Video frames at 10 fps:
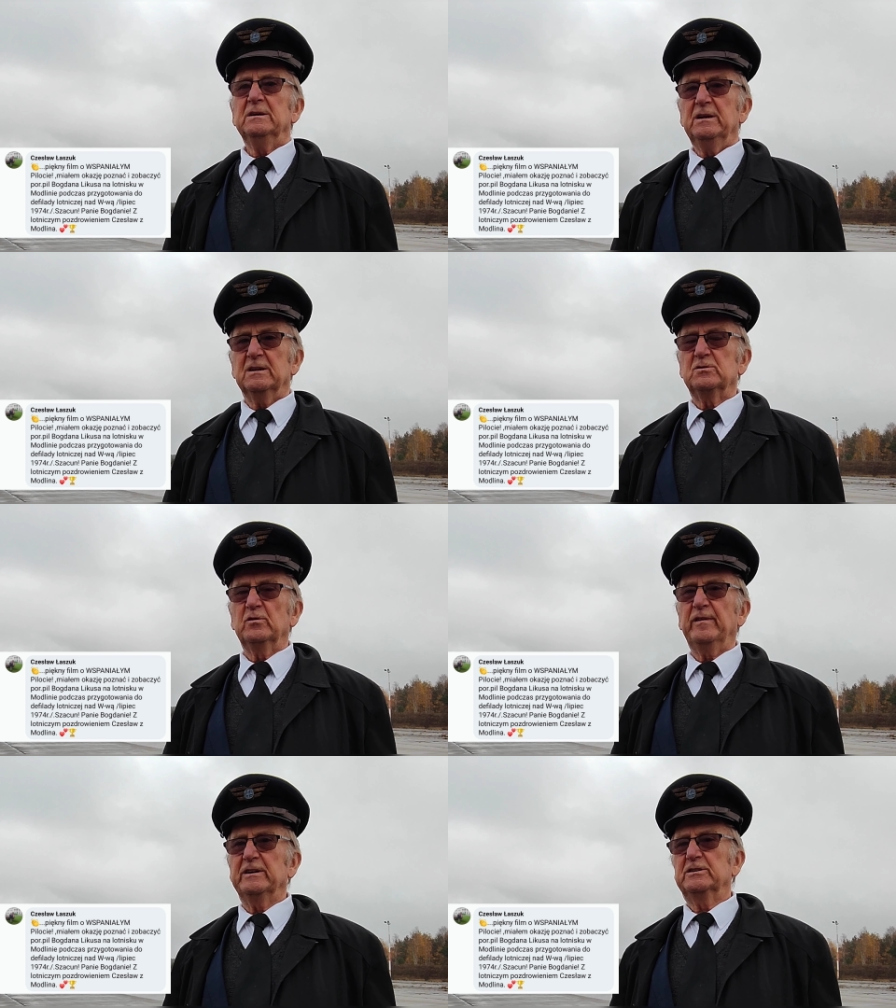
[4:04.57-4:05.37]
i na
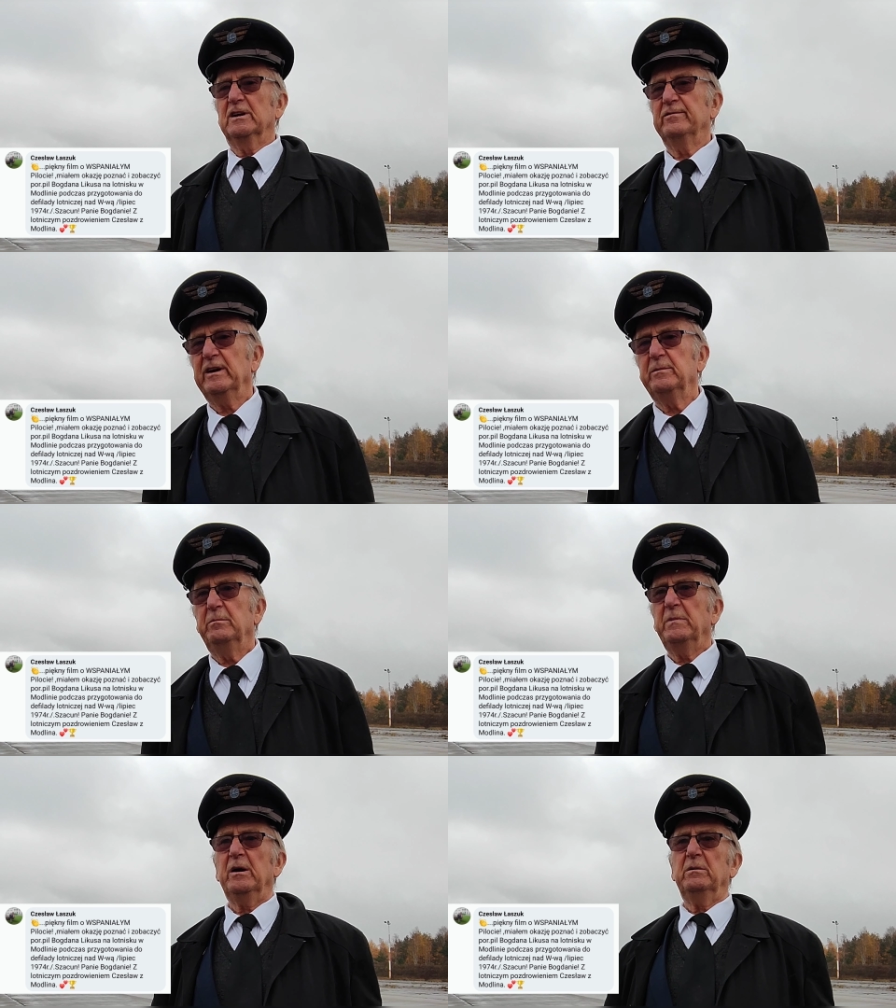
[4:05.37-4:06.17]
SU-22 i,
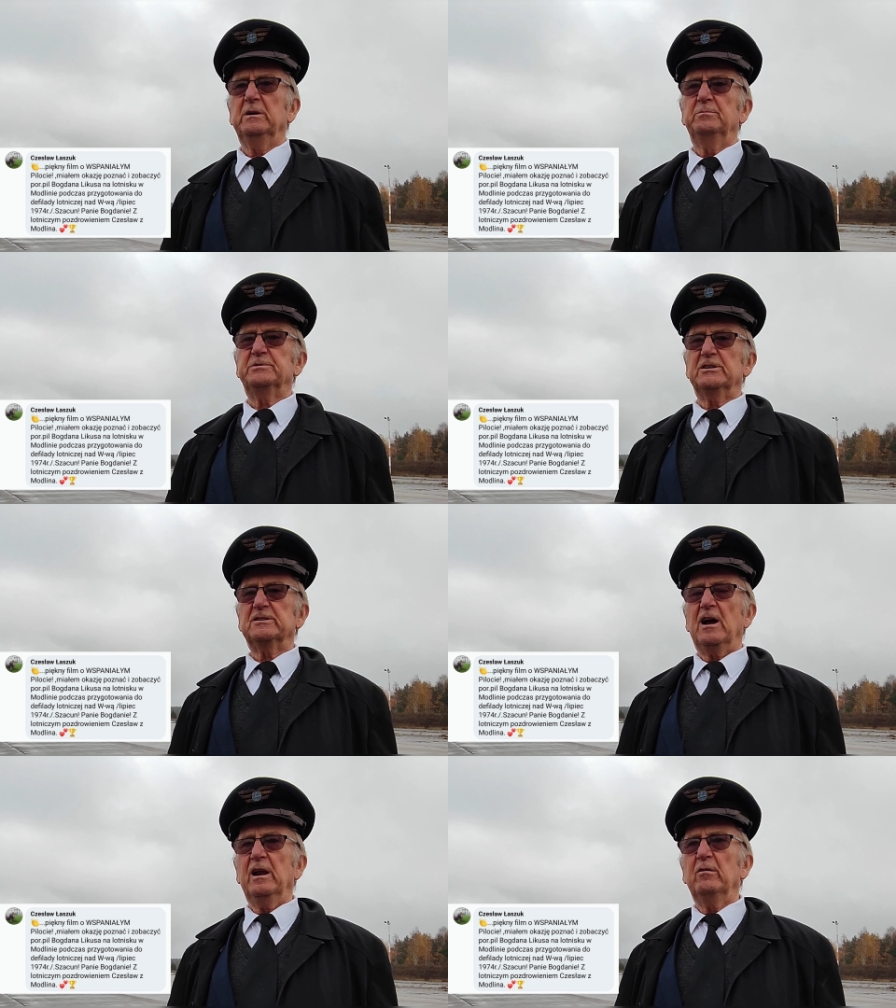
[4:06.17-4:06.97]
mia- i
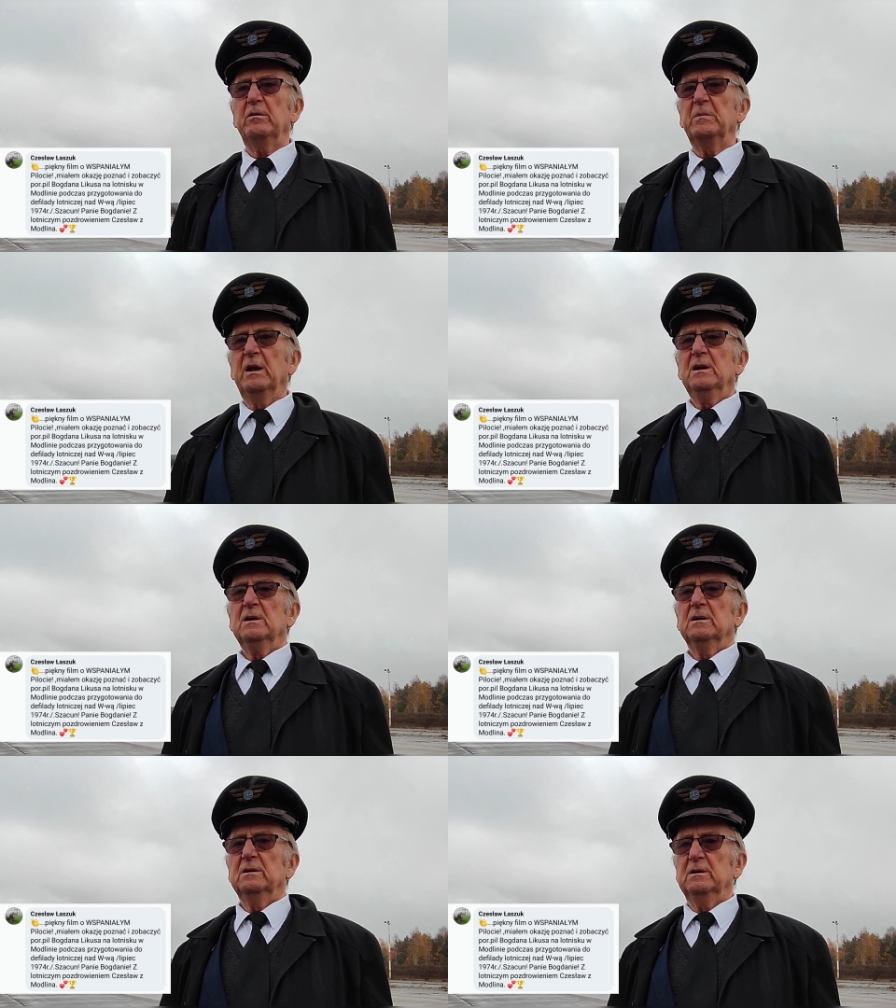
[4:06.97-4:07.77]
przeszkalałem
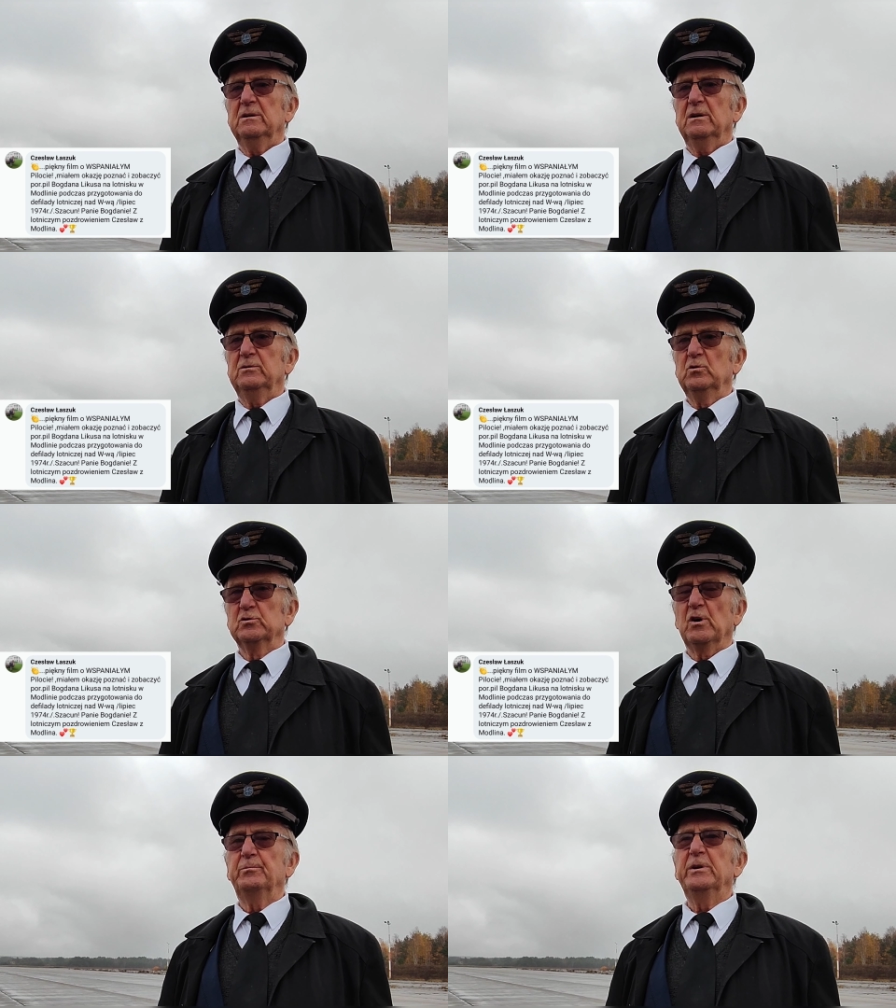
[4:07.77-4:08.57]
y,
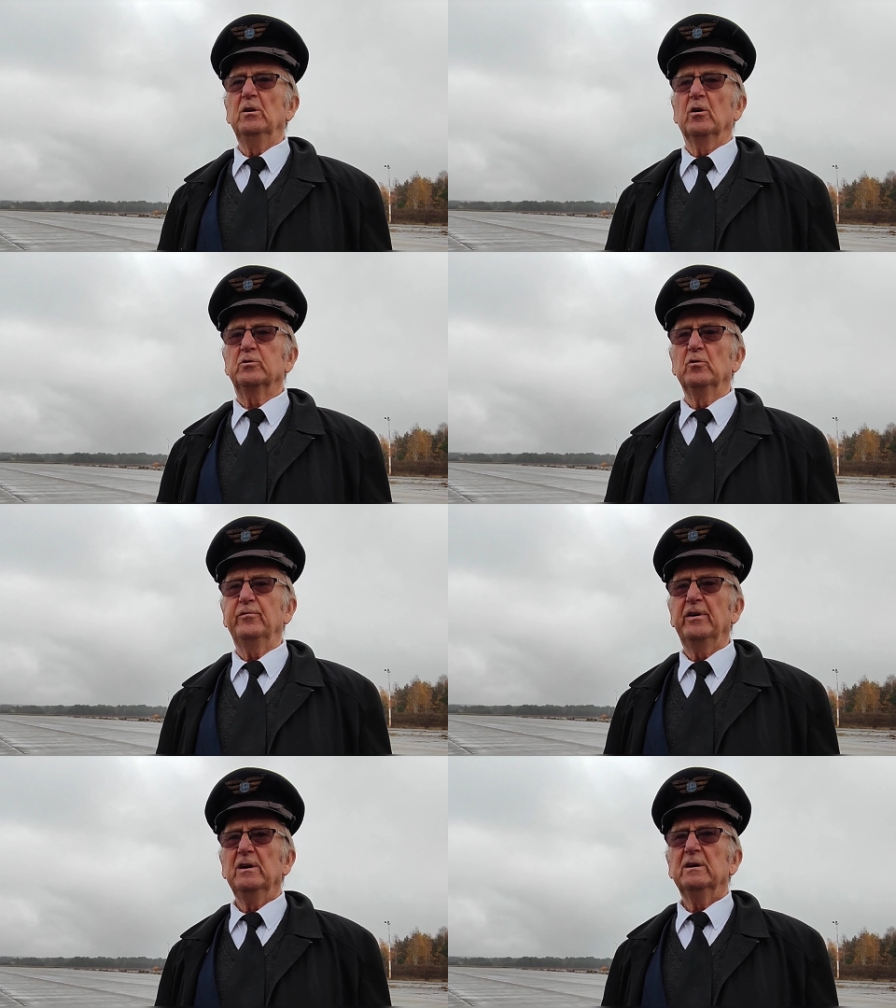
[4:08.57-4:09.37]
dużo
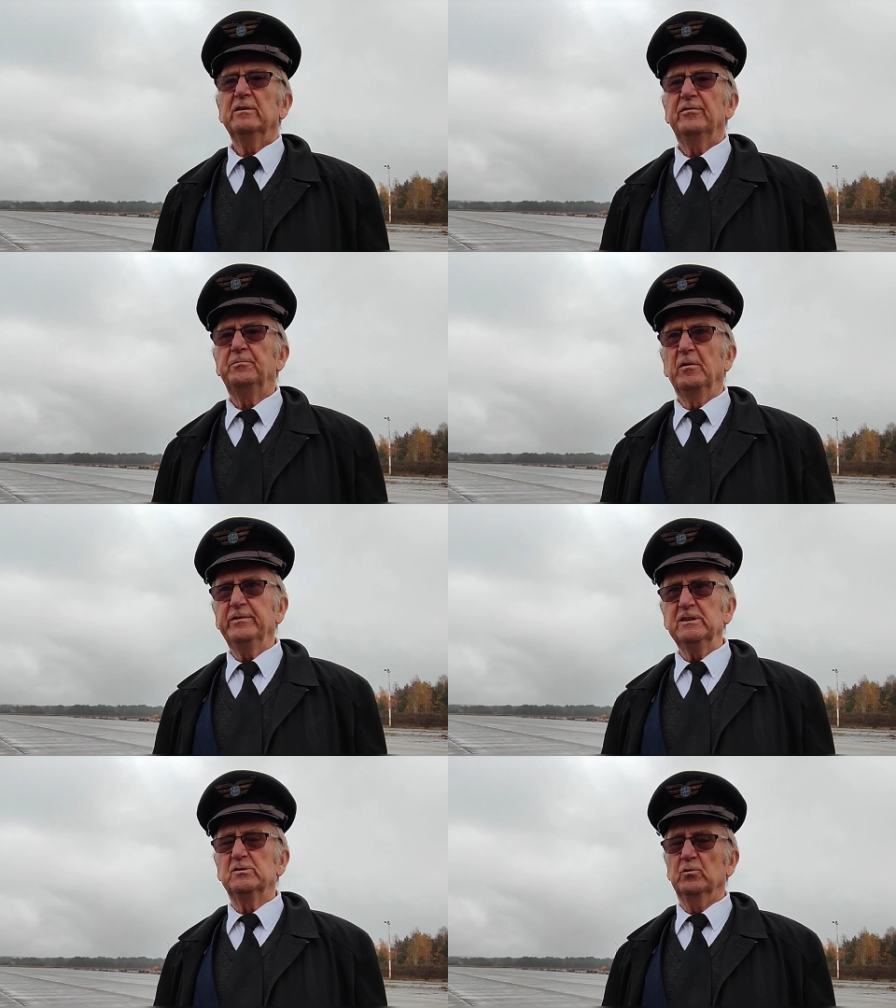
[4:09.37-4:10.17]
pilotów w
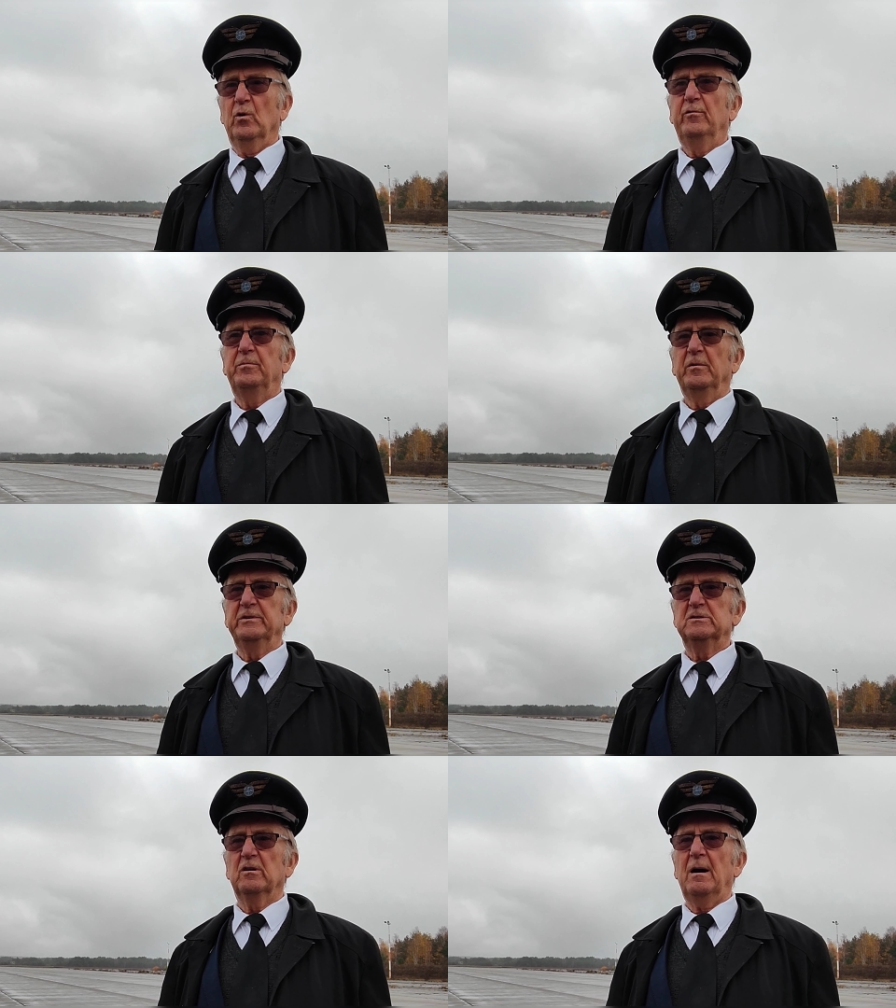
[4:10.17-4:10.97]
Powidzu, w
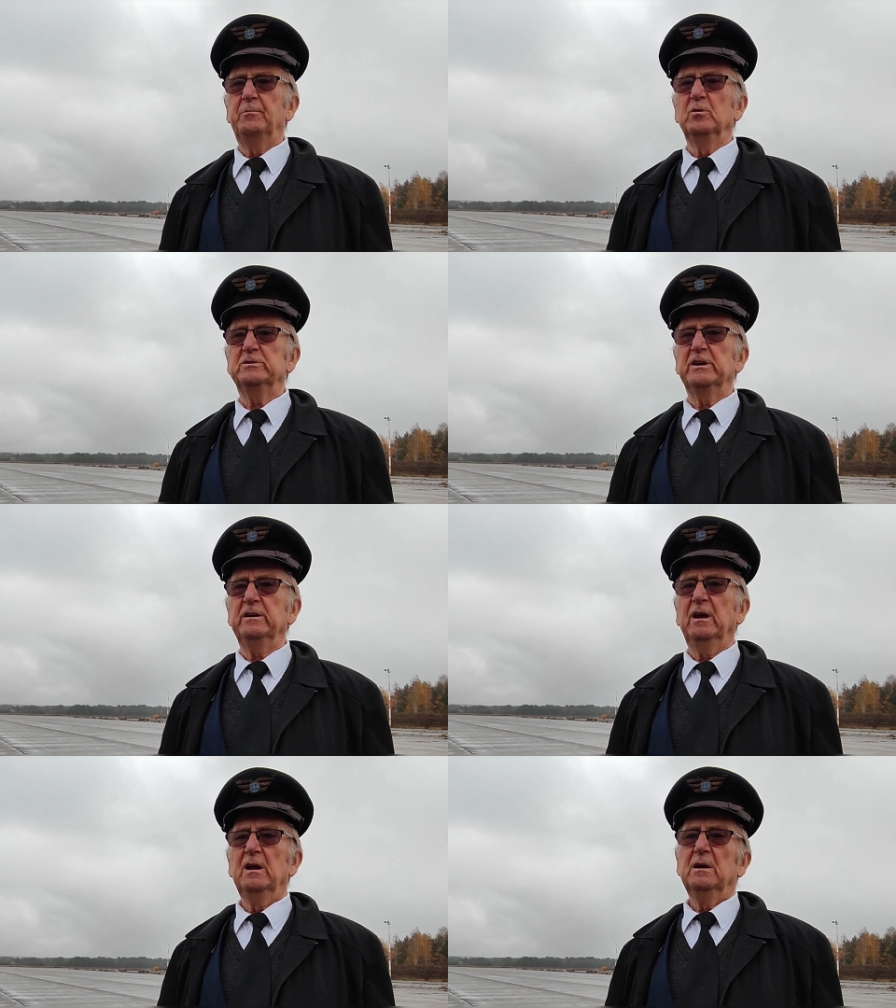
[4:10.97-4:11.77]
Powidzu, a później